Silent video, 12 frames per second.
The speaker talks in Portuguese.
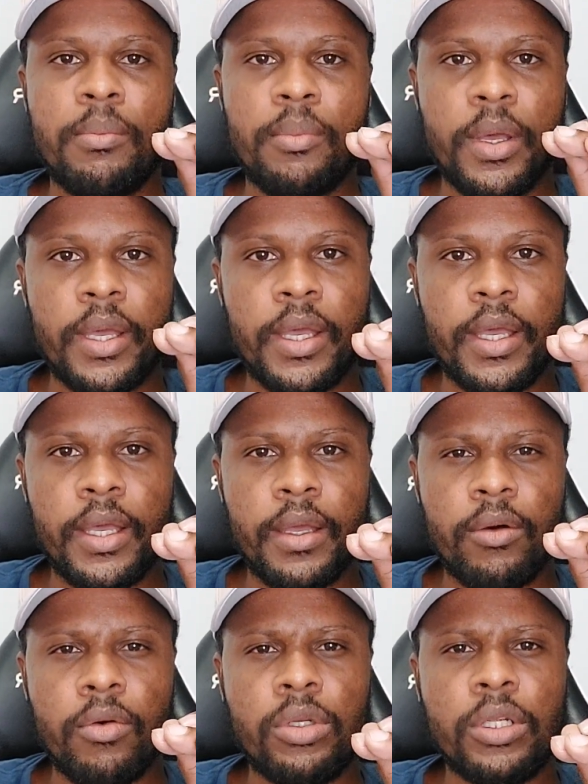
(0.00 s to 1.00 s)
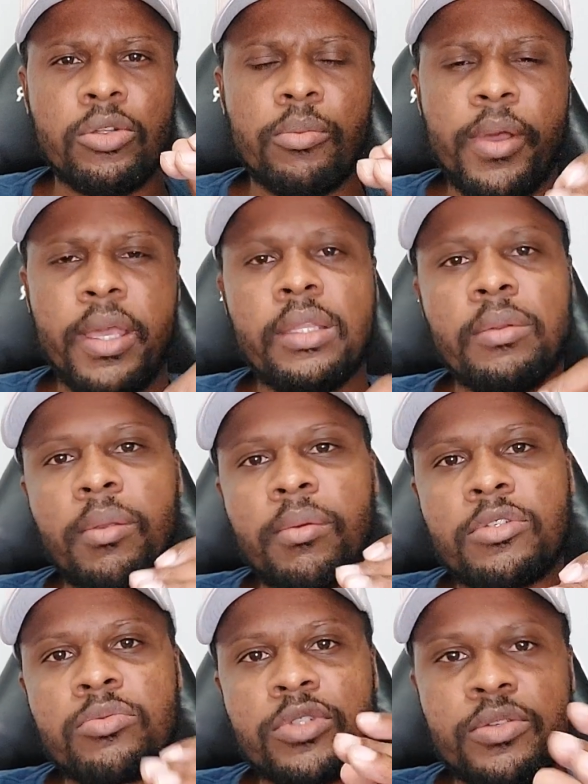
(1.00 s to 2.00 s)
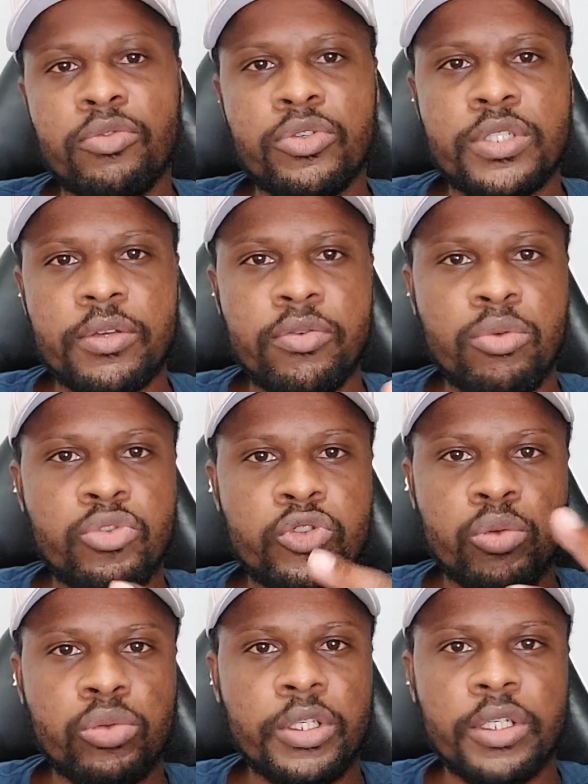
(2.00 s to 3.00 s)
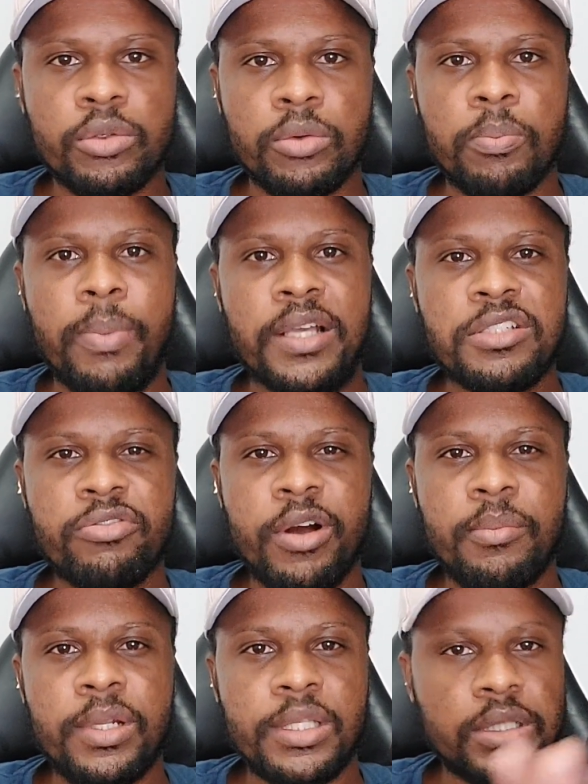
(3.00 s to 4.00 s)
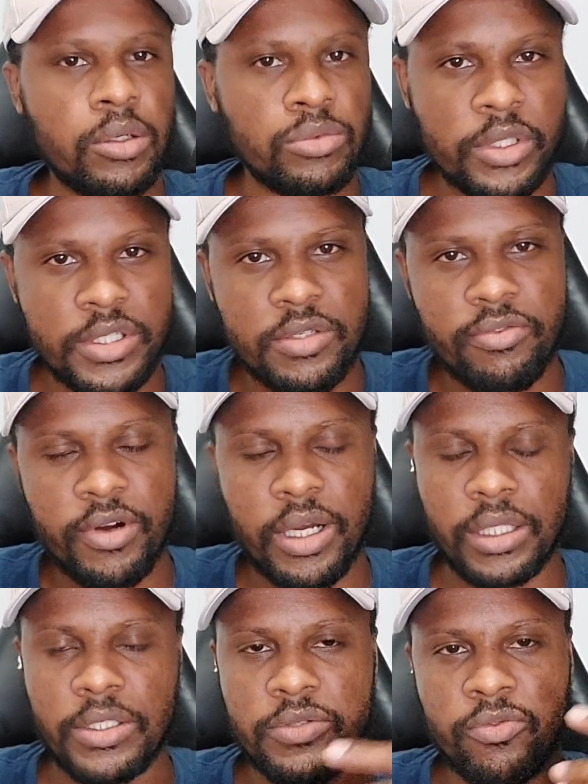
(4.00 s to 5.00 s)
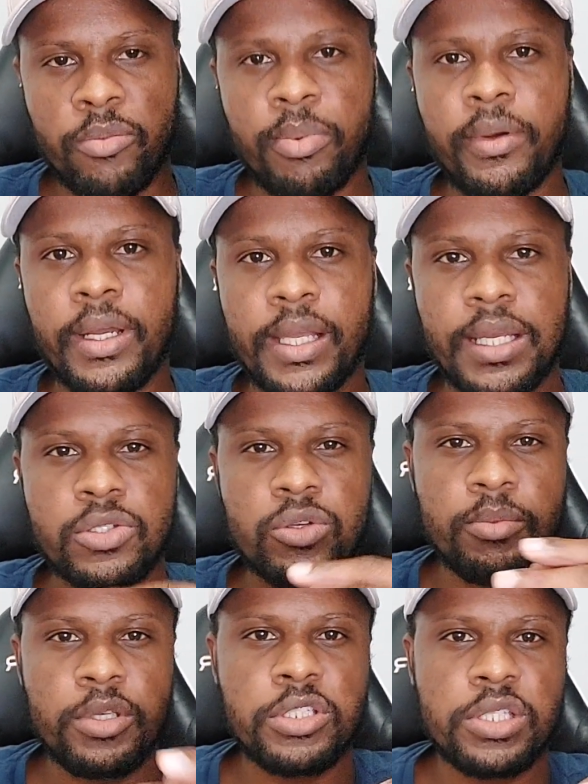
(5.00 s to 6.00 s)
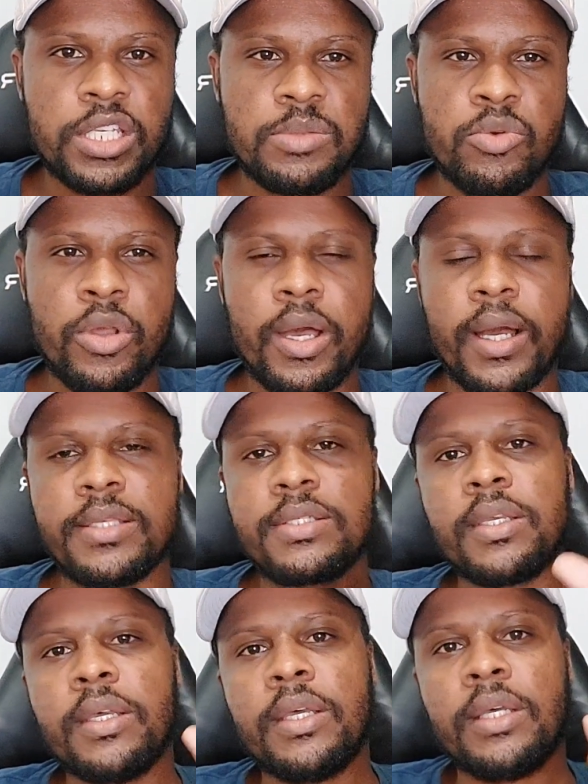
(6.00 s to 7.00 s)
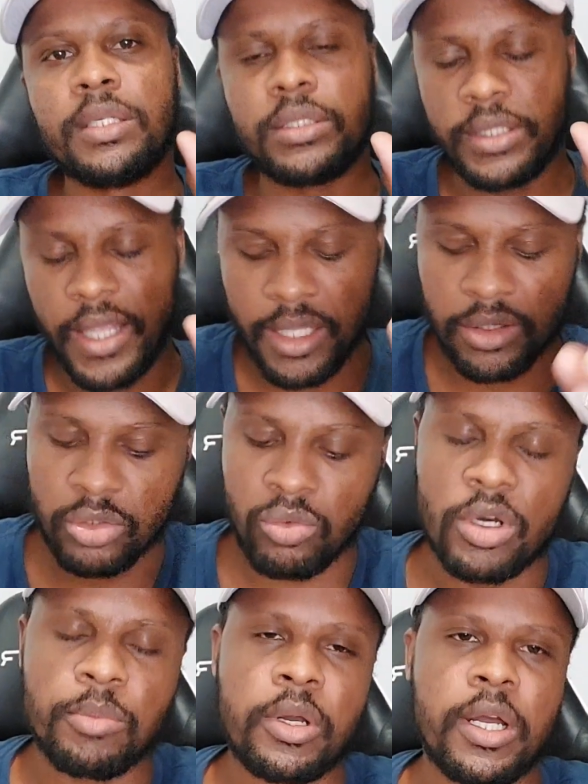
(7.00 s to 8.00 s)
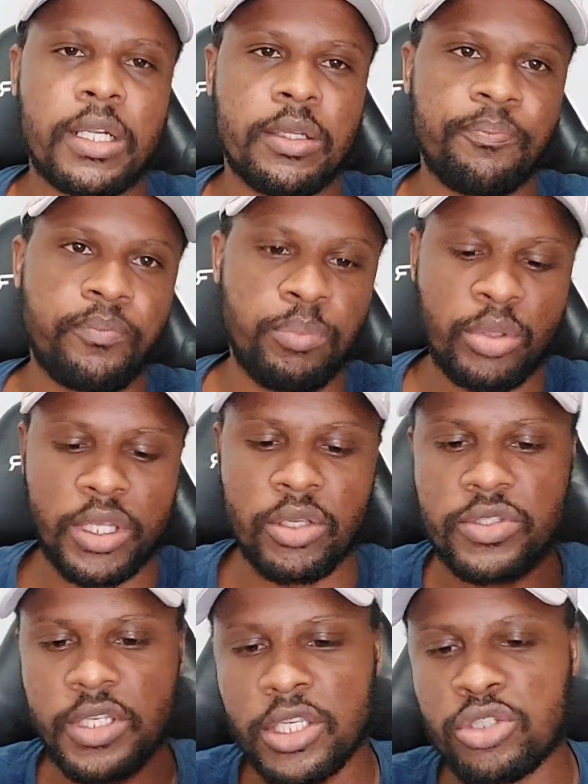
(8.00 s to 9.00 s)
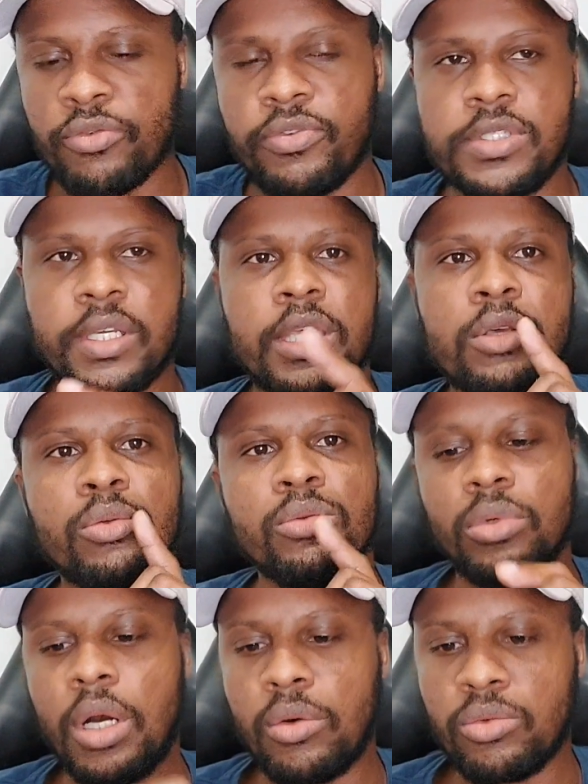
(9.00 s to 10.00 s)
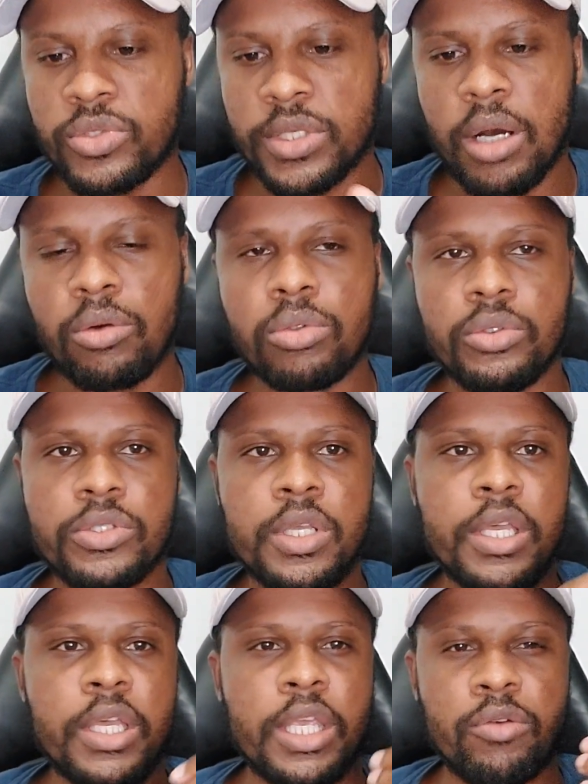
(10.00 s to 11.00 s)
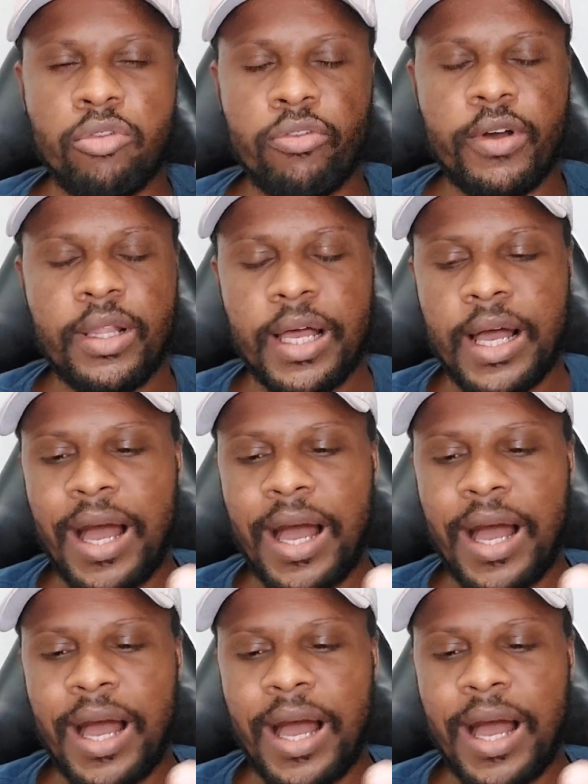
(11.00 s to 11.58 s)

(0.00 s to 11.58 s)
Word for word: é, olhando bem, nem mesmo se você for solteiro, pai de família então, nem se fala. Se for para ganhar somente 3 mil reais, nem entra no ramo, cara. Porque é o seguinte, eu fiz aqui um, alguns cálculos, eu vou falar